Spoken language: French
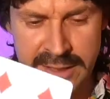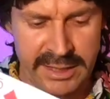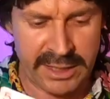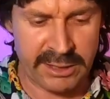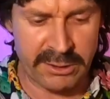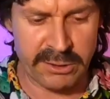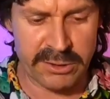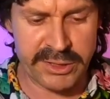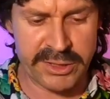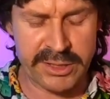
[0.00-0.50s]

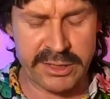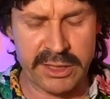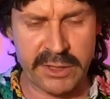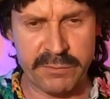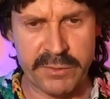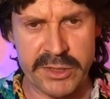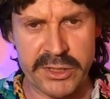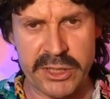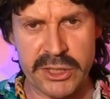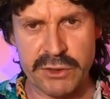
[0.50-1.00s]
Alors c'est très
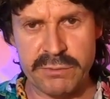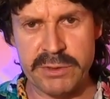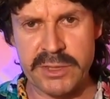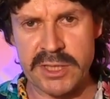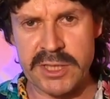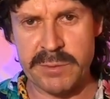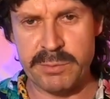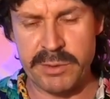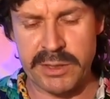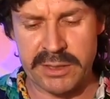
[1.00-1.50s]
facile, je vous
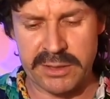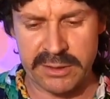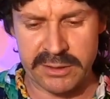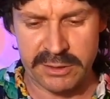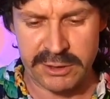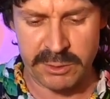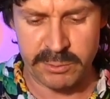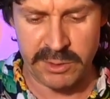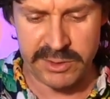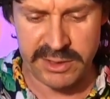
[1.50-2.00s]
explique hein,
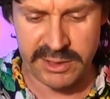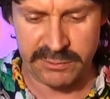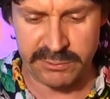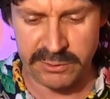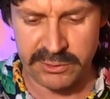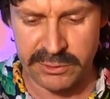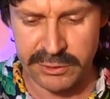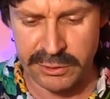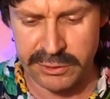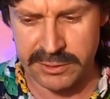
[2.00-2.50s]
comment ça
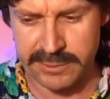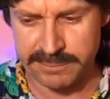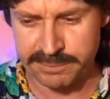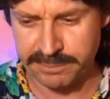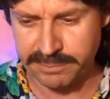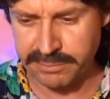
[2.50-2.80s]
fonctionne.